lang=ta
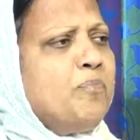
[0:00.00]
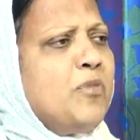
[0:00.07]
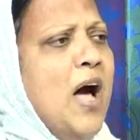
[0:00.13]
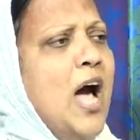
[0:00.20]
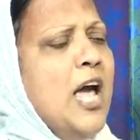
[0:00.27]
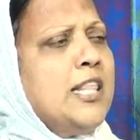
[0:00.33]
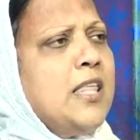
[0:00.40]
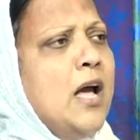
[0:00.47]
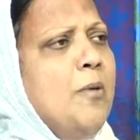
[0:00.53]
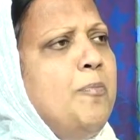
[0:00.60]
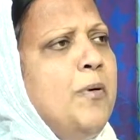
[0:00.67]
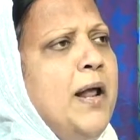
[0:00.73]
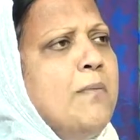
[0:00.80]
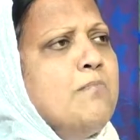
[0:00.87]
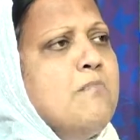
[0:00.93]
தாய்
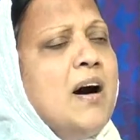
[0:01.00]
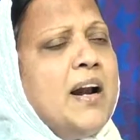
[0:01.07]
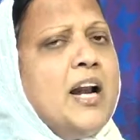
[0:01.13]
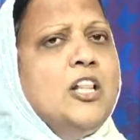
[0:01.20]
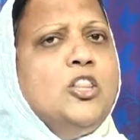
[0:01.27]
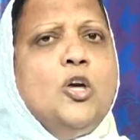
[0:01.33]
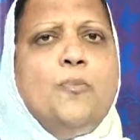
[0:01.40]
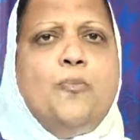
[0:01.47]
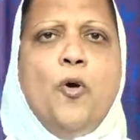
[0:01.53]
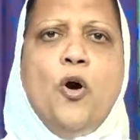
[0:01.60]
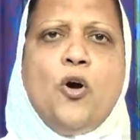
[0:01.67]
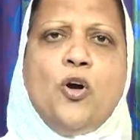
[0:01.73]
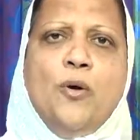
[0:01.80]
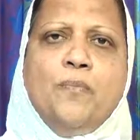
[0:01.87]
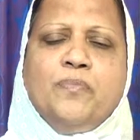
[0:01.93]
தகப்பனை மறந்து
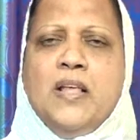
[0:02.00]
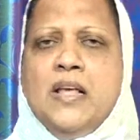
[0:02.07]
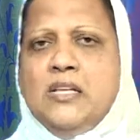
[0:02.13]
போகும்